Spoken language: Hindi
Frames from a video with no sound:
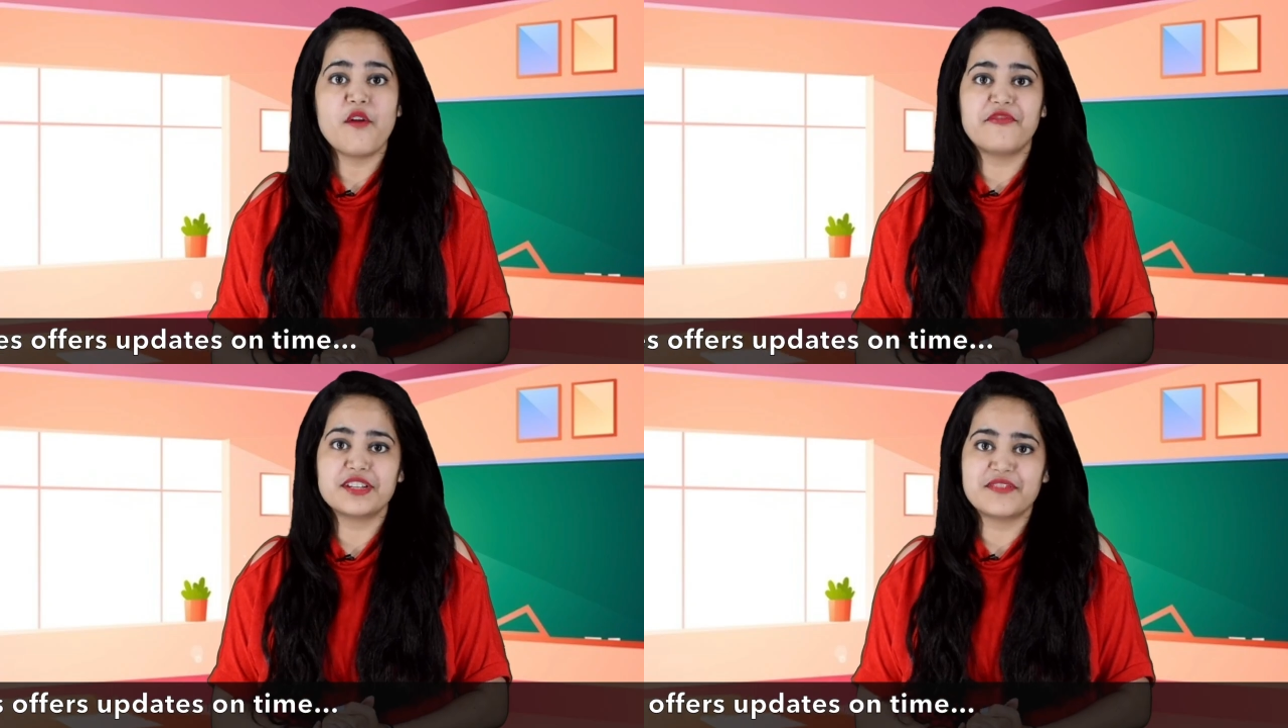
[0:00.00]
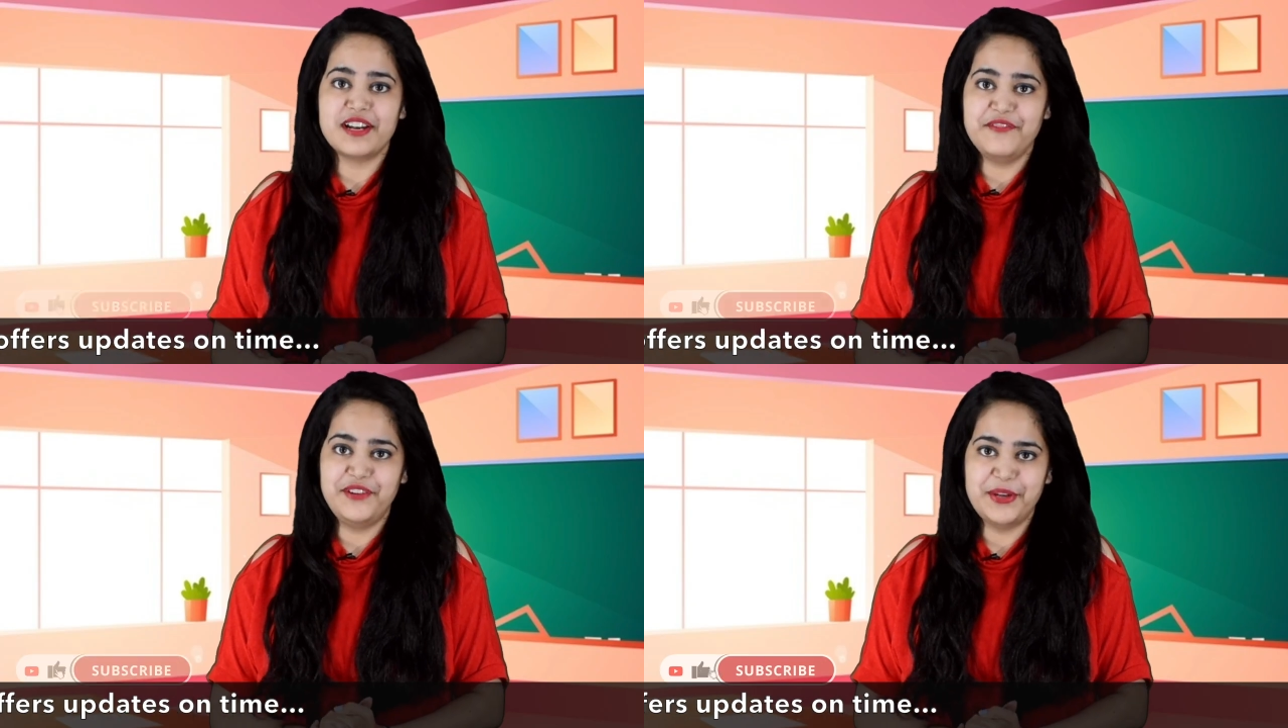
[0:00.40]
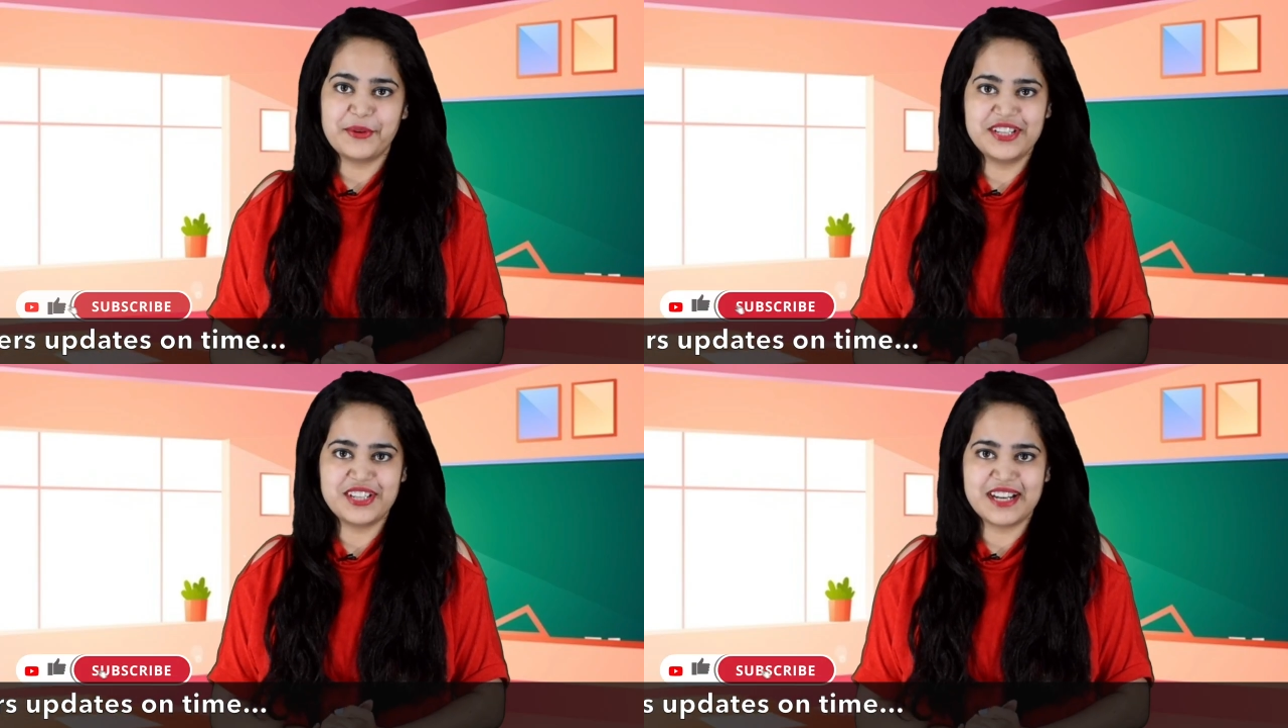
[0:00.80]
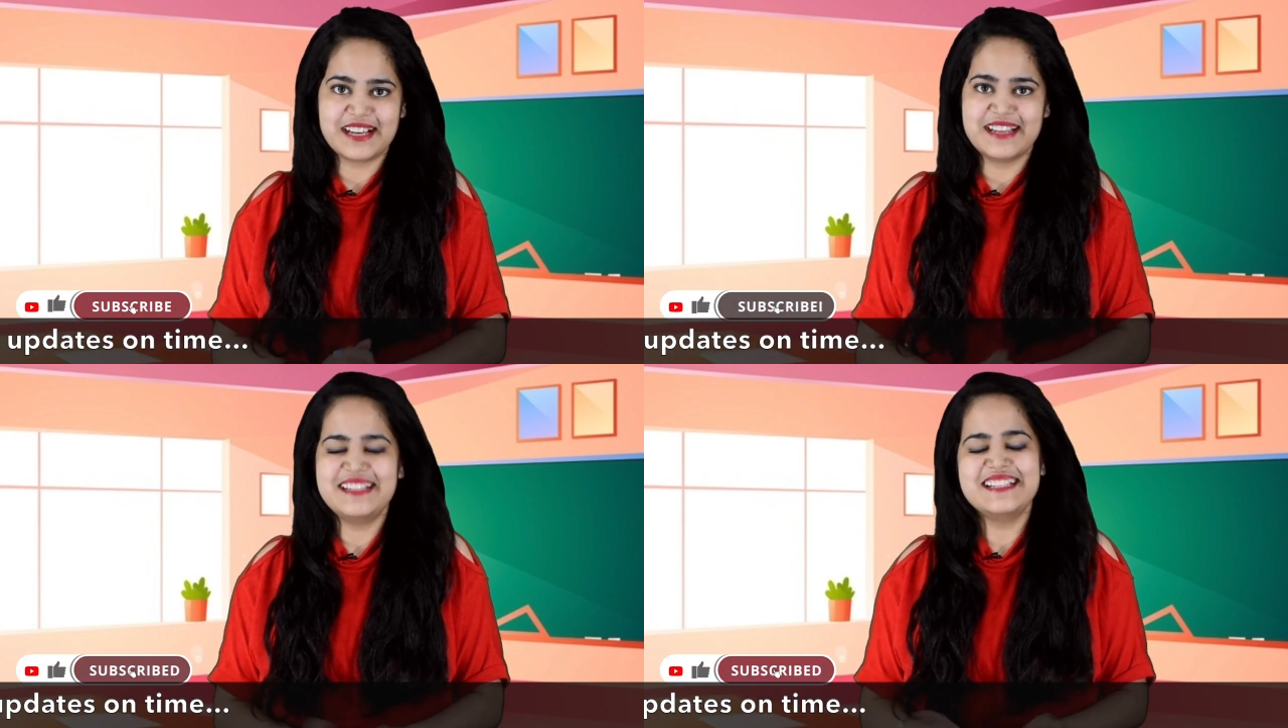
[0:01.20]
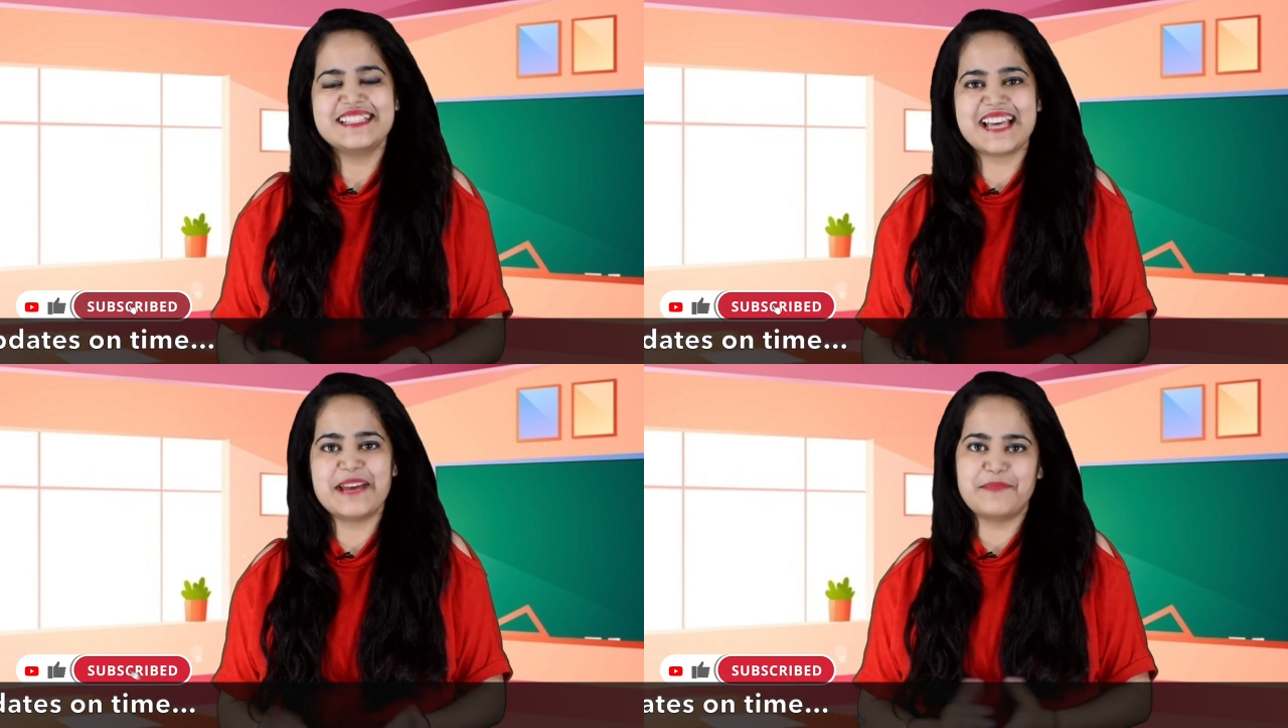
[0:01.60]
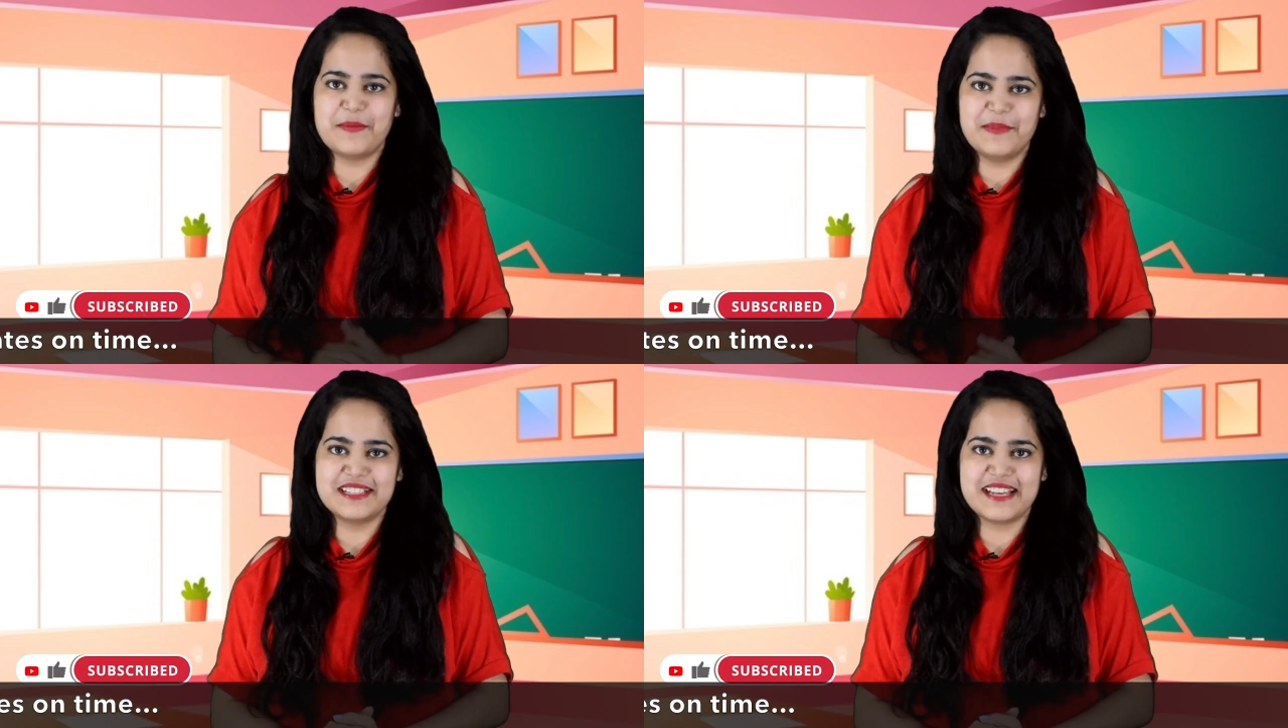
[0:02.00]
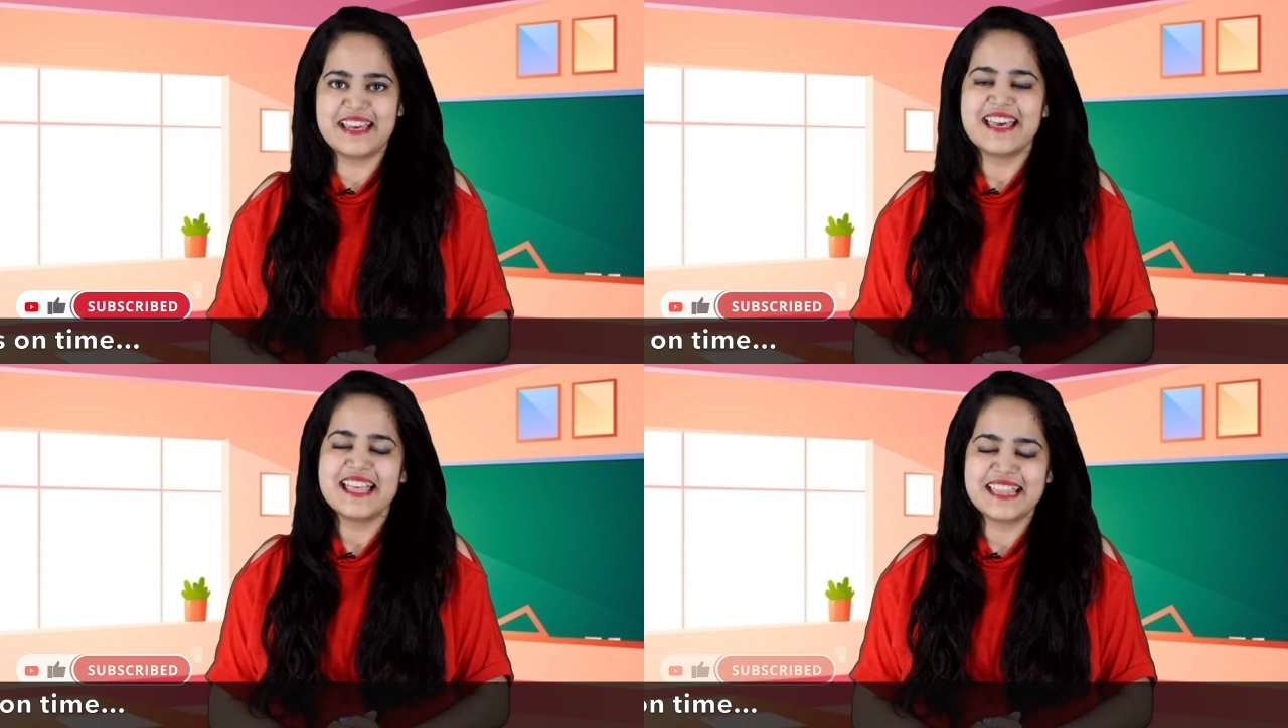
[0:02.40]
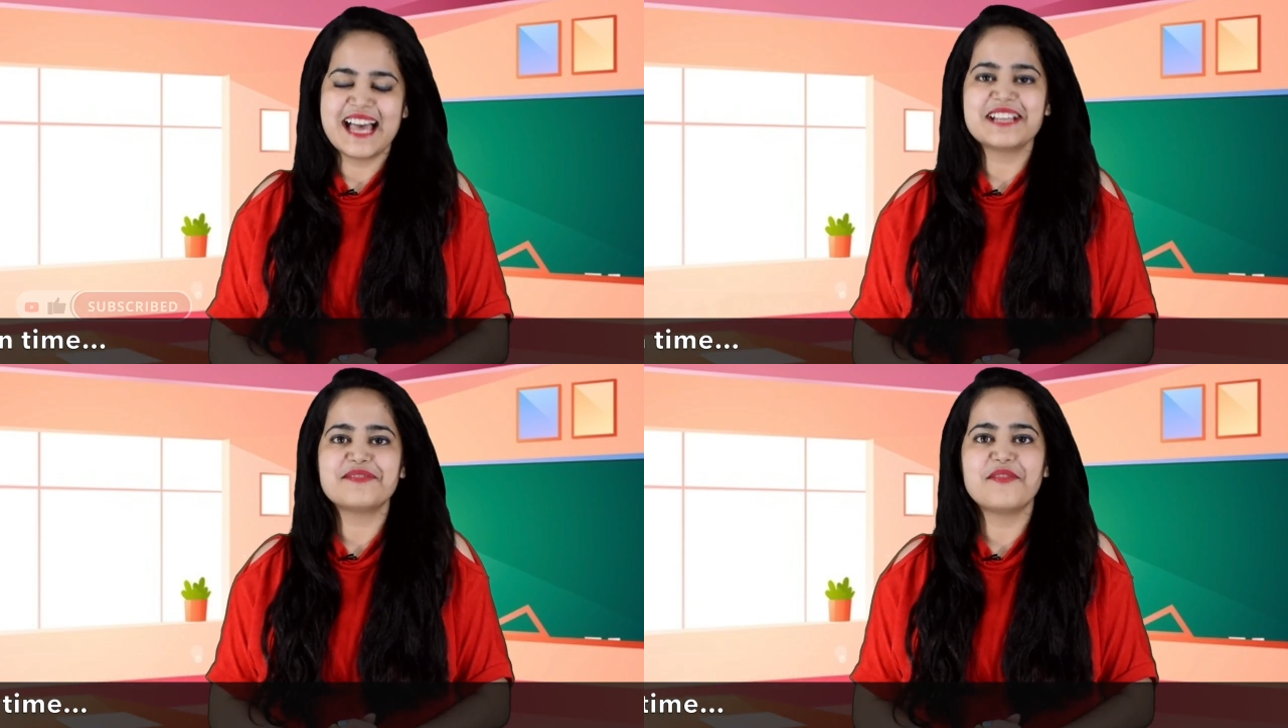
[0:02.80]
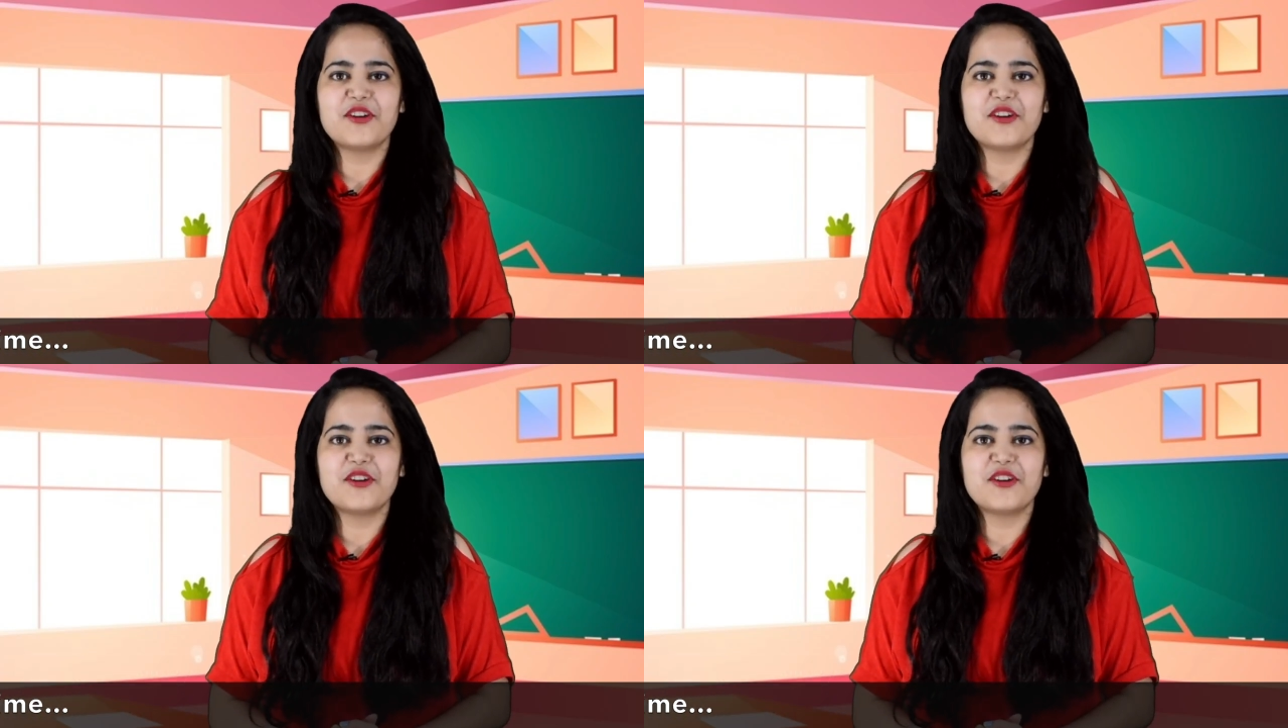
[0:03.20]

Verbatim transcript: ऑफर्स वाली वीडियो की जानकारी टाइम पे मिल जाए थैंक्स फॉर